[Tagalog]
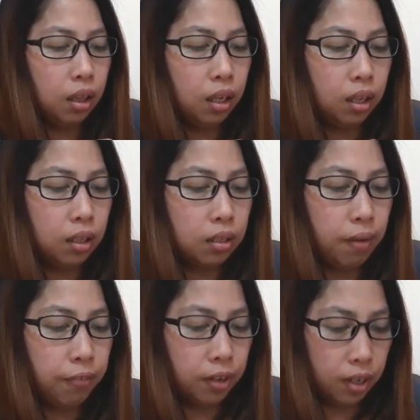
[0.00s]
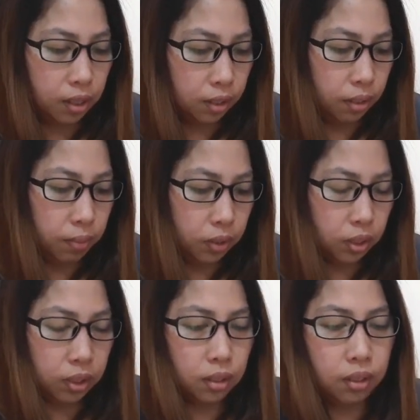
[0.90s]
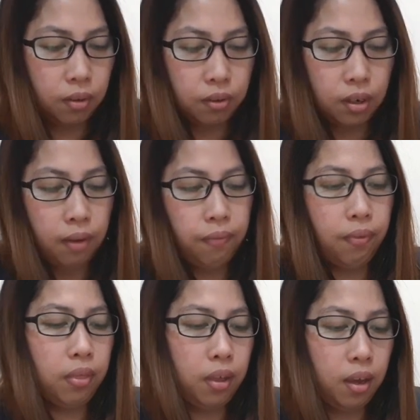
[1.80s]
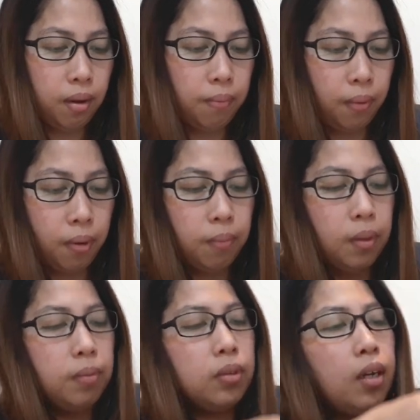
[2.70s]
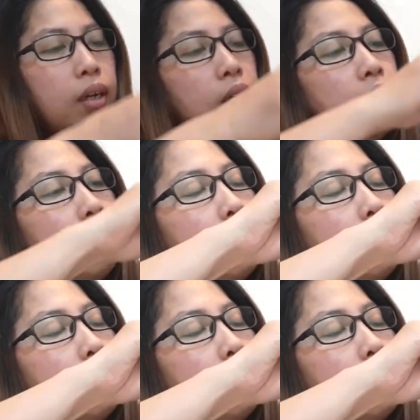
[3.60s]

Then, the zipper is, let me check the zipper if they have a problem or not.